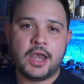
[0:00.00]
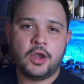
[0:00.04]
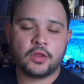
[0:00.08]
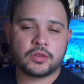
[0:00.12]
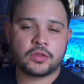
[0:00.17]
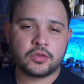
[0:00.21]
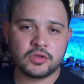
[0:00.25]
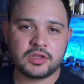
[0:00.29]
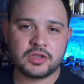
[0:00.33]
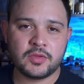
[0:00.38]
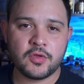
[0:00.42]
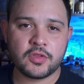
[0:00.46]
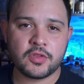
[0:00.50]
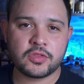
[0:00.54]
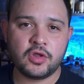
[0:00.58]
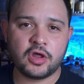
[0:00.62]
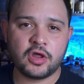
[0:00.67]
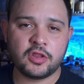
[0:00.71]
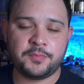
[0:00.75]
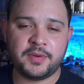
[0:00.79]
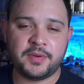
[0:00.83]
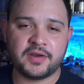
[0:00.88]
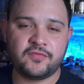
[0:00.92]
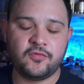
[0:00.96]
Los últimos
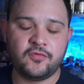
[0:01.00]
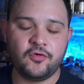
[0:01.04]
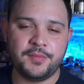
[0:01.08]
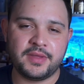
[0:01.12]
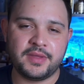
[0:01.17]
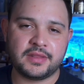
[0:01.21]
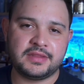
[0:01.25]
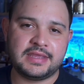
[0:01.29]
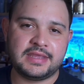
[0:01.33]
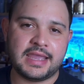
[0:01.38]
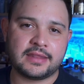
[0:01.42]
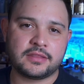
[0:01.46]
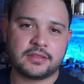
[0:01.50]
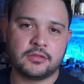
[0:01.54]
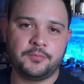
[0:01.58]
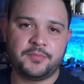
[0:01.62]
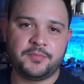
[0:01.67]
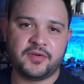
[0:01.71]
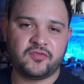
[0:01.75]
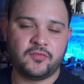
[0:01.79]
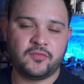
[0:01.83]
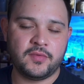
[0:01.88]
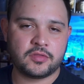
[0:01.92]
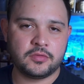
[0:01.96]
dos perfumes ya
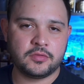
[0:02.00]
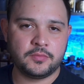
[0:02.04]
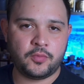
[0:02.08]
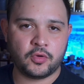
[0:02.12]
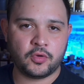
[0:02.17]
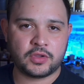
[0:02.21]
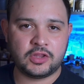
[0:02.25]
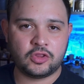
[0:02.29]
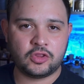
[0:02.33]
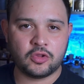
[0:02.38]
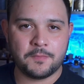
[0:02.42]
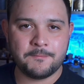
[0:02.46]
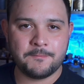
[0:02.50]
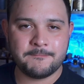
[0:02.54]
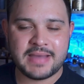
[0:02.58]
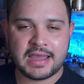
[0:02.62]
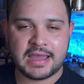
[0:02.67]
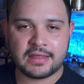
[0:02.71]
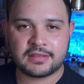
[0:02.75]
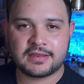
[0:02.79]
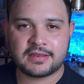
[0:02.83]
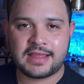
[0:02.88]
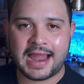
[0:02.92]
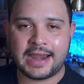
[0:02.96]
son perfumes un poquito
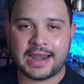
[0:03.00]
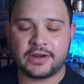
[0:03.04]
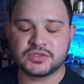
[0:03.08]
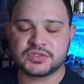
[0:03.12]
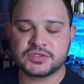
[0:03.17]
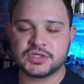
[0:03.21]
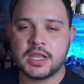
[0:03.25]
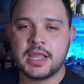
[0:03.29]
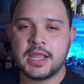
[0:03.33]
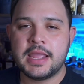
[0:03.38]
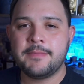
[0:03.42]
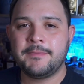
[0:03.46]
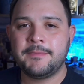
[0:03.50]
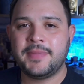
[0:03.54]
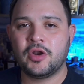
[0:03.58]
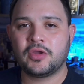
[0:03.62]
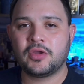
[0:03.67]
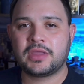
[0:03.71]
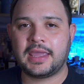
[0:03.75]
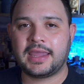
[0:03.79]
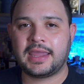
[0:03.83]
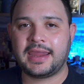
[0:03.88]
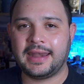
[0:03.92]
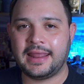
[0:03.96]
más caros,
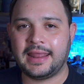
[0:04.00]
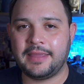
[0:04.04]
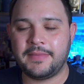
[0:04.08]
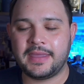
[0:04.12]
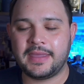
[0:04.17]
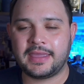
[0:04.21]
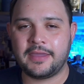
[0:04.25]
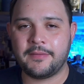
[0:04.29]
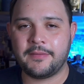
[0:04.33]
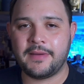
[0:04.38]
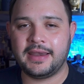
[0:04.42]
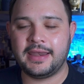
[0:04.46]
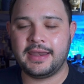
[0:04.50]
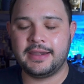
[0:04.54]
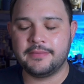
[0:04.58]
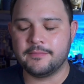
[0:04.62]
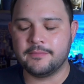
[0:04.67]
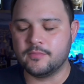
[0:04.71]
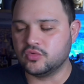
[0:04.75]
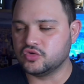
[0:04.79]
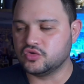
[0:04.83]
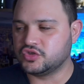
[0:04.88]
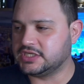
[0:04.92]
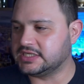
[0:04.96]
pero que créeme que valen
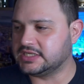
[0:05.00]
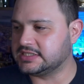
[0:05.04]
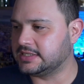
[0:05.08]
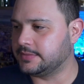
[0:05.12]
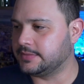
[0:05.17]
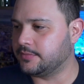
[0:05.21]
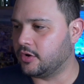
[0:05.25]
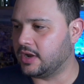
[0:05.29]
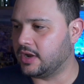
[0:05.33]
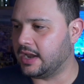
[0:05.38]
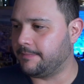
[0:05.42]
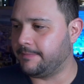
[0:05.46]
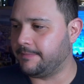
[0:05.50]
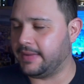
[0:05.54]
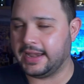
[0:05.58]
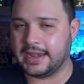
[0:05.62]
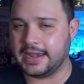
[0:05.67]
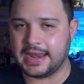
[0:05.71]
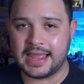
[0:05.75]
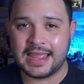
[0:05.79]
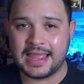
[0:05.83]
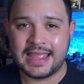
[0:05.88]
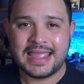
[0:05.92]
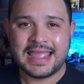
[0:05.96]
muchísimo la
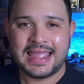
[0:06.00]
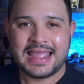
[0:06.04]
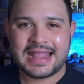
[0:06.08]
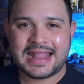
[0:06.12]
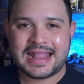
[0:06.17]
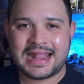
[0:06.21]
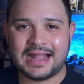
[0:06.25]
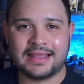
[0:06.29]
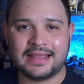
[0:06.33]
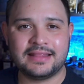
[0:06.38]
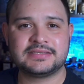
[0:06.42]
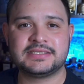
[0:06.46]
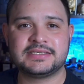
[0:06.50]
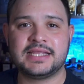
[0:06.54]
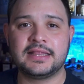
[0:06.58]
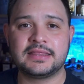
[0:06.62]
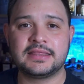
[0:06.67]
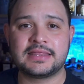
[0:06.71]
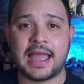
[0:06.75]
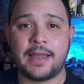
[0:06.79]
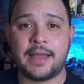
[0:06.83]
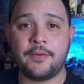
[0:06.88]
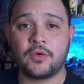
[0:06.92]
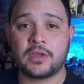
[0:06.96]
pena cada
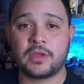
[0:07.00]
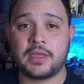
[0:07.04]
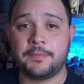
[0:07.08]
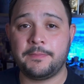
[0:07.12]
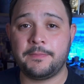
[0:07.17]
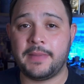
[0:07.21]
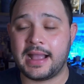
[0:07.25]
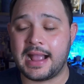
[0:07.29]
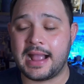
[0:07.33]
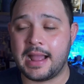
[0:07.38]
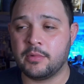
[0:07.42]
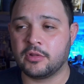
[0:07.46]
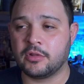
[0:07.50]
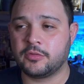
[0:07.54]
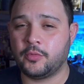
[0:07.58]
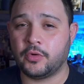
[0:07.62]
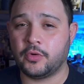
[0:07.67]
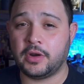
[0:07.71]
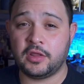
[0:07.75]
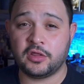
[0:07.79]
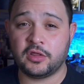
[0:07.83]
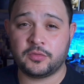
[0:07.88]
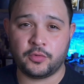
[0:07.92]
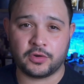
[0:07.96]
centavo que pagamos
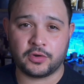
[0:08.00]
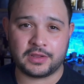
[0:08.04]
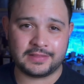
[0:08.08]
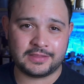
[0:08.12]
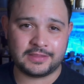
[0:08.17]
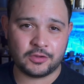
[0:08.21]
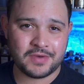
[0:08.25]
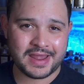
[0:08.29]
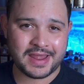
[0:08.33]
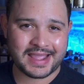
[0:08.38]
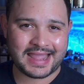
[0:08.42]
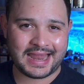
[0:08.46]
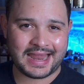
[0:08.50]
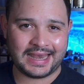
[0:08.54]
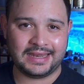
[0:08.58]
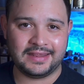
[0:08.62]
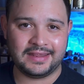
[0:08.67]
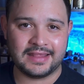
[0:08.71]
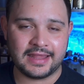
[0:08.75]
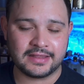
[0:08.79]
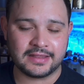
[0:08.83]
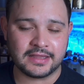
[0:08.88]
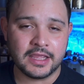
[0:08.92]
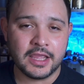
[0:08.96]
por ellos porque tiene una
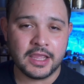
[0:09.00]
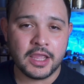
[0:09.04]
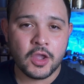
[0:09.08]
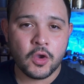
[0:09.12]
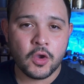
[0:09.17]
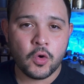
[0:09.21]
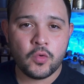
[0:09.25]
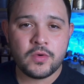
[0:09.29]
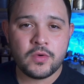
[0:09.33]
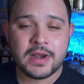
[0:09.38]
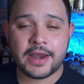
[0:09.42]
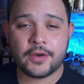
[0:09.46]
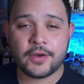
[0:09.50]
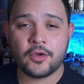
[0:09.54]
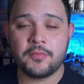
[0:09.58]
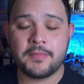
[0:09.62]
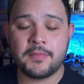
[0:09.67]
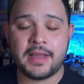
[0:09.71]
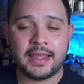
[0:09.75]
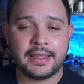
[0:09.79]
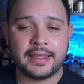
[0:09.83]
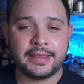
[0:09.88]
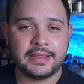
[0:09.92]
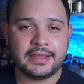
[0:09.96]
calidad, un
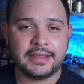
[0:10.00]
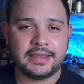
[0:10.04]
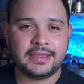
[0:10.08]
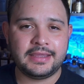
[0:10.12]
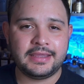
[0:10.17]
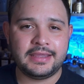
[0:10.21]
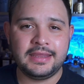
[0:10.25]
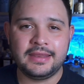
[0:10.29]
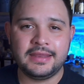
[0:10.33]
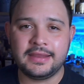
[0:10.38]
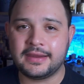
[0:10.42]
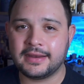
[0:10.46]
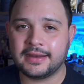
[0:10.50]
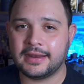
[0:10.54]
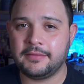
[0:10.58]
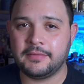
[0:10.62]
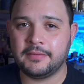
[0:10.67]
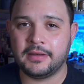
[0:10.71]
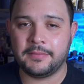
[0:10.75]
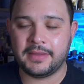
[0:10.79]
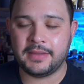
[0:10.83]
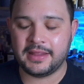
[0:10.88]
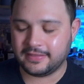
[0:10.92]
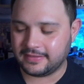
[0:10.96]
aroma
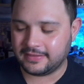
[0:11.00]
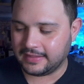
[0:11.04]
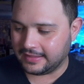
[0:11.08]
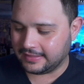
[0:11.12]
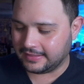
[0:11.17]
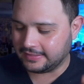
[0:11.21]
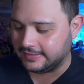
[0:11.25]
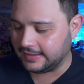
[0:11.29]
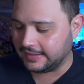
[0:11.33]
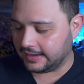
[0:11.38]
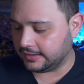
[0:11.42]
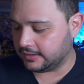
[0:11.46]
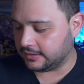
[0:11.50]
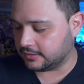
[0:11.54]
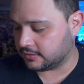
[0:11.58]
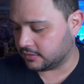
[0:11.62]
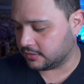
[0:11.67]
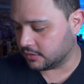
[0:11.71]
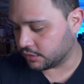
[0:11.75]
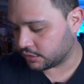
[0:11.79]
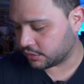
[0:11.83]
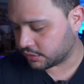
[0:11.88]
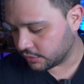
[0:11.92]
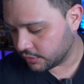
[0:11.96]
increíblemente
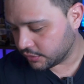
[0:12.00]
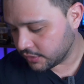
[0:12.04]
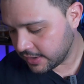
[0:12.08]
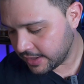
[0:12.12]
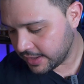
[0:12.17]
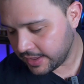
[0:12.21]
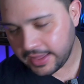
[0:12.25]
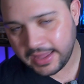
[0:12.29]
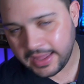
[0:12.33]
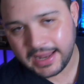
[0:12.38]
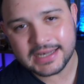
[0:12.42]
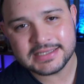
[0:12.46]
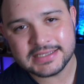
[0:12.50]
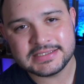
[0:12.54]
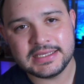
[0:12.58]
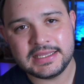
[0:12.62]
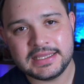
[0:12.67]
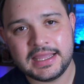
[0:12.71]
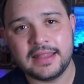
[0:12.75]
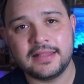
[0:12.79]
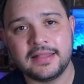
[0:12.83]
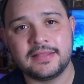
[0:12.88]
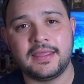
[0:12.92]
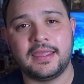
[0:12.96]
delicioso. El
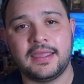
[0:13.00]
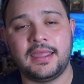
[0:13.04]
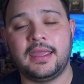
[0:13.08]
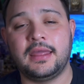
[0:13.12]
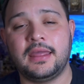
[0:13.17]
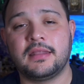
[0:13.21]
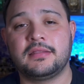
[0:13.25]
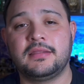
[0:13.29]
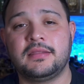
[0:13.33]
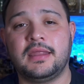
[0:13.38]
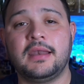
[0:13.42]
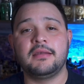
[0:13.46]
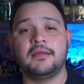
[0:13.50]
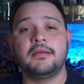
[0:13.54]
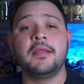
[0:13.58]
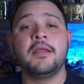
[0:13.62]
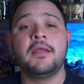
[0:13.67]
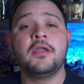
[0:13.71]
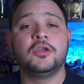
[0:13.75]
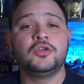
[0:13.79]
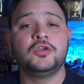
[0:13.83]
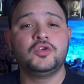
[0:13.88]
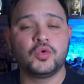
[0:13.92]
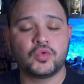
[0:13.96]
siguiente es del
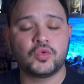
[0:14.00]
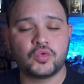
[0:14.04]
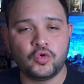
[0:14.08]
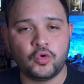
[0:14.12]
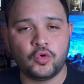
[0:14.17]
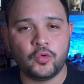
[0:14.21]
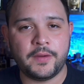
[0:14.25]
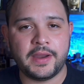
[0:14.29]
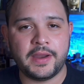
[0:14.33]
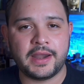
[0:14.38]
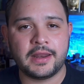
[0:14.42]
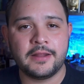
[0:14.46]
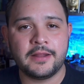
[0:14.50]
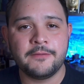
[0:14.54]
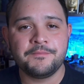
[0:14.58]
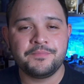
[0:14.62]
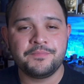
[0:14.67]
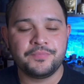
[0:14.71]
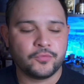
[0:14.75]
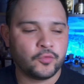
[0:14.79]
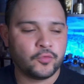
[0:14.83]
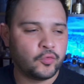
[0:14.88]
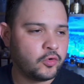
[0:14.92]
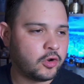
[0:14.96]
youtuber
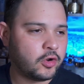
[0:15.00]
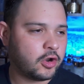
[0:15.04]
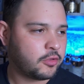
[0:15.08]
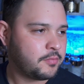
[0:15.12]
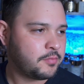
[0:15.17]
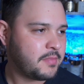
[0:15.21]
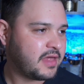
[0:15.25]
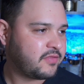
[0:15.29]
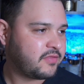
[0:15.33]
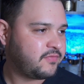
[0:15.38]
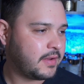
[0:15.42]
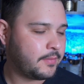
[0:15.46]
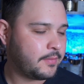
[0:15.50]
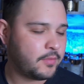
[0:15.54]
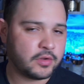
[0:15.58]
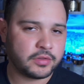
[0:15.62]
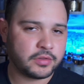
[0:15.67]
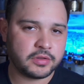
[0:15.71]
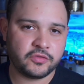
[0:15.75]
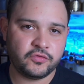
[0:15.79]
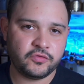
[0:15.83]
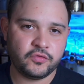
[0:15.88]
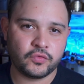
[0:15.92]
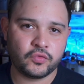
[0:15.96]
uno de los más
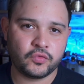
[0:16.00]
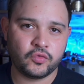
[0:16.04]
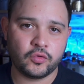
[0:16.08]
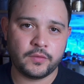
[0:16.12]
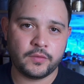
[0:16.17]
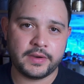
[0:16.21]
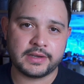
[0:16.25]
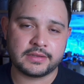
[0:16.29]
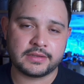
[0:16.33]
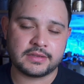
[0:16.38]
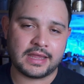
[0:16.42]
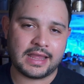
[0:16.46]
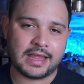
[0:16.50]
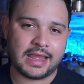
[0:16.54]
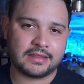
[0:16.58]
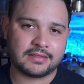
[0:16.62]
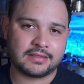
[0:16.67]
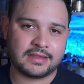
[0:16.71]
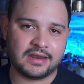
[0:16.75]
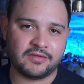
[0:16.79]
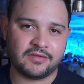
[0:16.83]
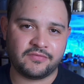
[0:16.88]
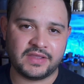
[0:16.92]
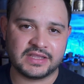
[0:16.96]
famosos youtubers
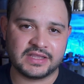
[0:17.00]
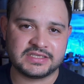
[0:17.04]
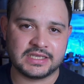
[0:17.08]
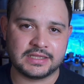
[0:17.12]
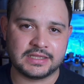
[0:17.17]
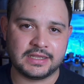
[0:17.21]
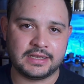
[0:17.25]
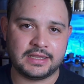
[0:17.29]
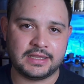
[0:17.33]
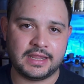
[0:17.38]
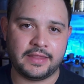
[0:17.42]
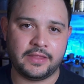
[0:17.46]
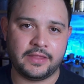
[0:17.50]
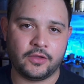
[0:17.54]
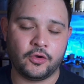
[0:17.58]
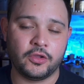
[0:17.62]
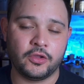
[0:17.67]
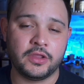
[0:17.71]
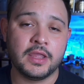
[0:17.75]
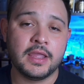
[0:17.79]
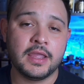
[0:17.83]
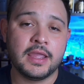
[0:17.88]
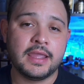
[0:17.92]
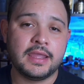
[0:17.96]
hasta la fecha del día de
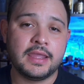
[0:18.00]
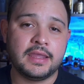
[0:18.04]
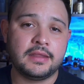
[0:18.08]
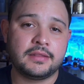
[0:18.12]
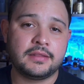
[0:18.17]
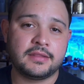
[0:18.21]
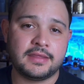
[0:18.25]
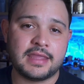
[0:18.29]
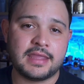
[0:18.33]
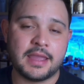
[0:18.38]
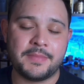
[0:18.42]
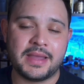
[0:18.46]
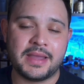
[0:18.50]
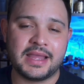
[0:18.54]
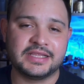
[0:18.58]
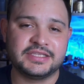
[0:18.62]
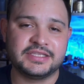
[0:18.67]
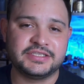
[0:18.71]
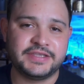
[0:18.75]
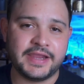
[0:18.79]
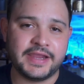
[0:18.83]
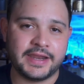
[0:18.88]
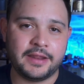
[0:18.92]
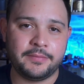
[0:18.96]
hoy y se llama
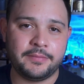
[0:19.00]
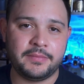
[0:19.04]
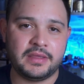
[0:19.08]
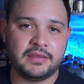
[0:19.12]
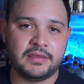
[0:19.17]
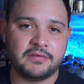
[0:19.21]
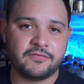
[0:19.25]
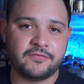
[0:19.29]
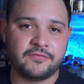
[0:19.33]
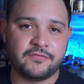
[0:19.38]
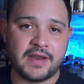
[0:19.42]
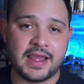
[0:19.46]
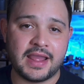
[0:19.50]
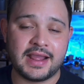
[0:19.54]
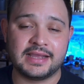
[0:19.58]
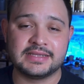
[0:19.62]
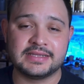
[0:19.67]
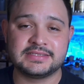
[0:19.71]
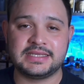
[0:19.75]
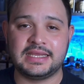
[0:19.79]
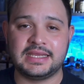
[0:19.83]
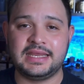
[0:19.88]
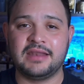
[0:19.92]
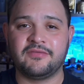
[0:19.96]
Jeremy
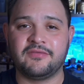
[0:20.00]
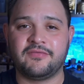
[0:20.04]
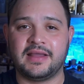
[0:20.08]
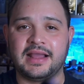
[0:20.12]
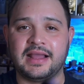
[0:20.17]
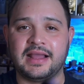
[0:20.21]
Fragrance y la